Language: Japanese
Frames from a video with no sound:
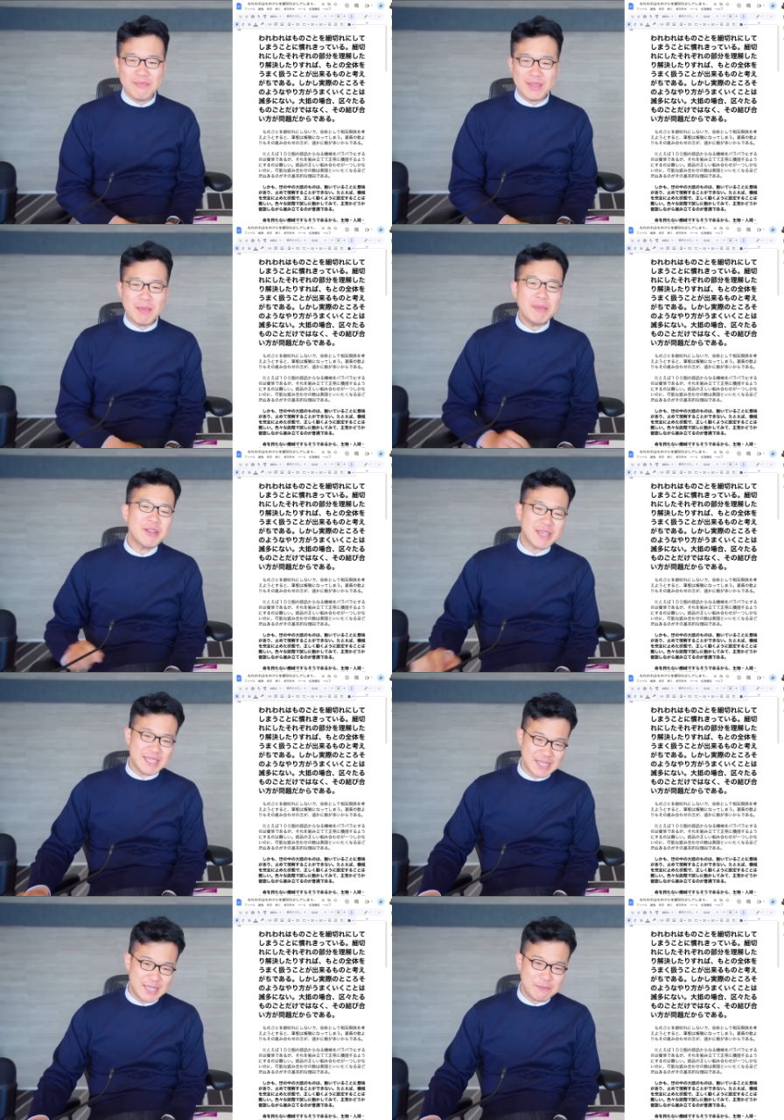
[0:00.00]
て見る景
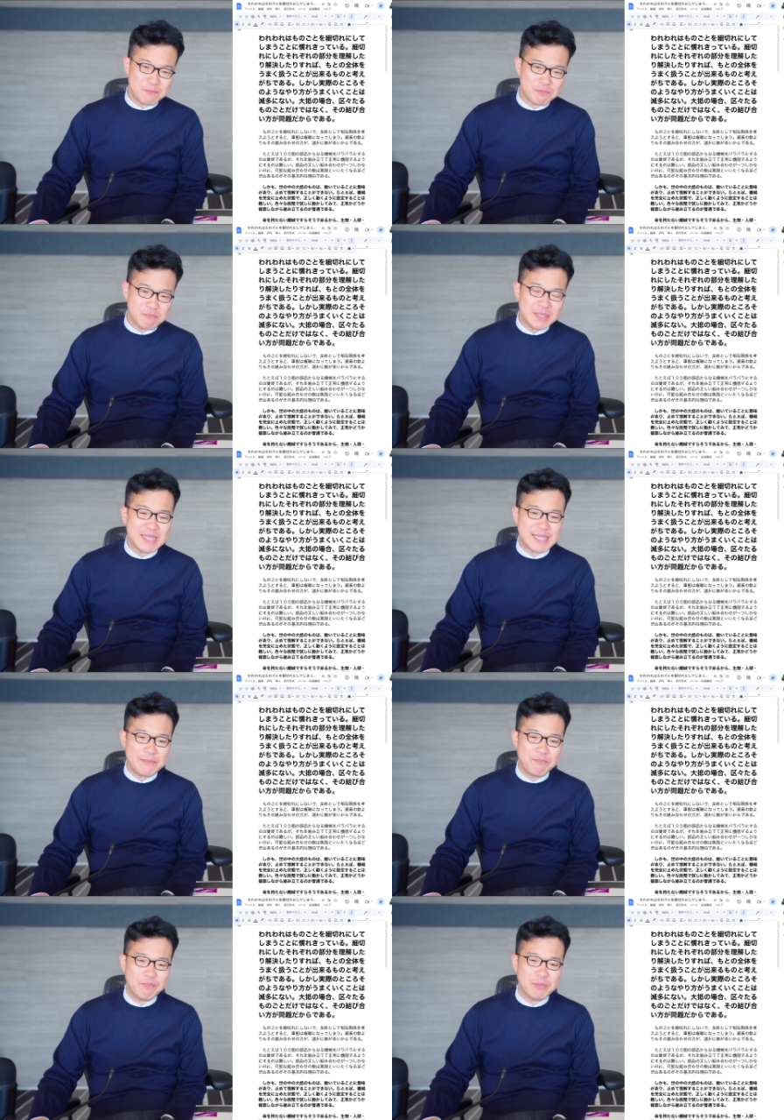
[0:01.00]
色、皆さ
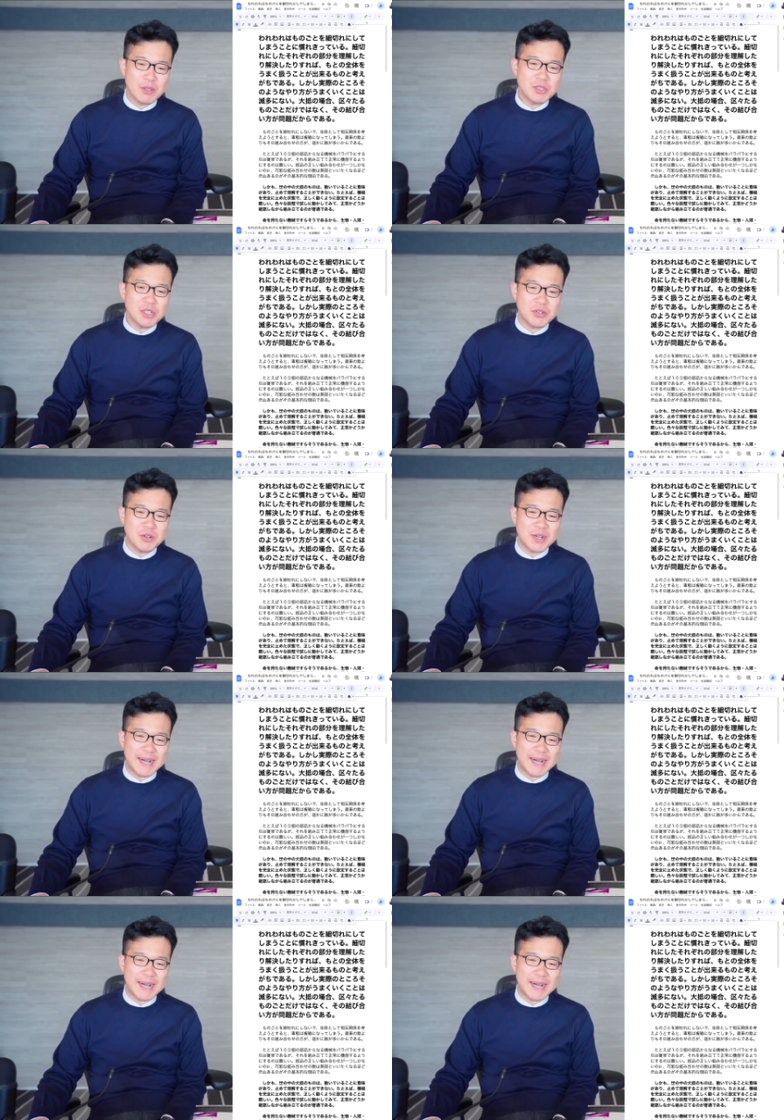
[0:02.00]
ん、どっちの方